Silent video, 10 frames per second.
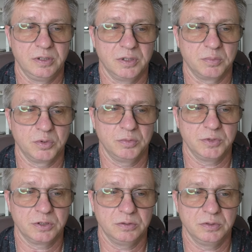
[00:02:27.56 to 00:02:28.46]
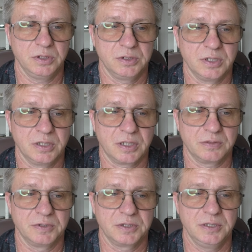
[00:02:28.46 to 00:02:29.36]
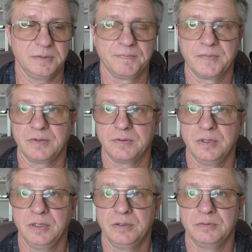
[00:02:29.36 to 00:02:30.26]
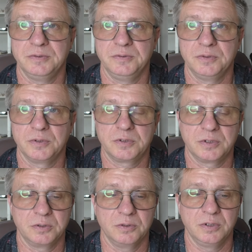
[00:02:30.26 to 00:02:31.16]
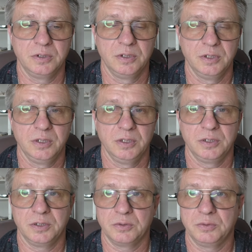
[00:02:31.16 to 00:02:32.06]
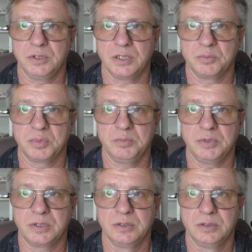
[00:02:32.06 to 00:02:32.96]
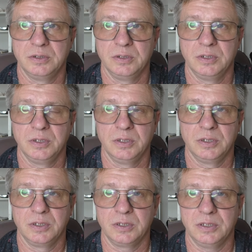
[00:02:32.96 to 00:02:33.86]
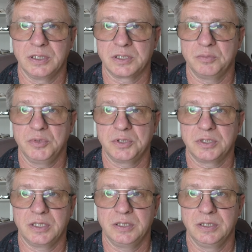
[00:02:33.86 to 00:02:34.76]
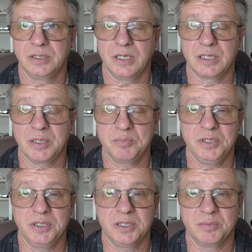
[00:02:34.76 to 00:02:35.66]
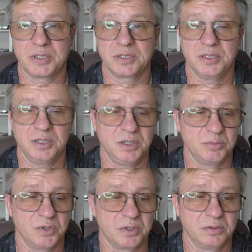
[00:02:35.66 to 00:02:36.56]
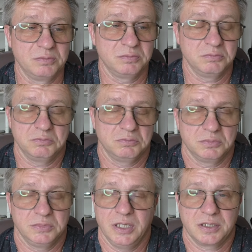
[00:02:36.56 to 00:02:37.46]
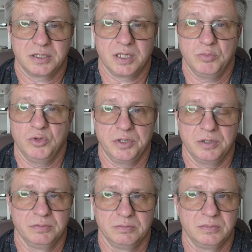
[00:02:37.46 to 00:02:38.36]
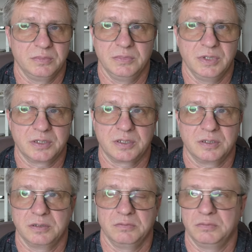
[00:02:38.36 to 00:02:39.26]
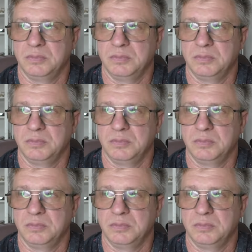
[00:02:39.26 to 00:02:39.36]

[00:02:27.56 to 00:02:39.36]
те помнят, ну, я не знаю, как вы жили в 90-е годы, но я, например, даже мечтать о копейке, о машине не мог. Даже о море. Даже,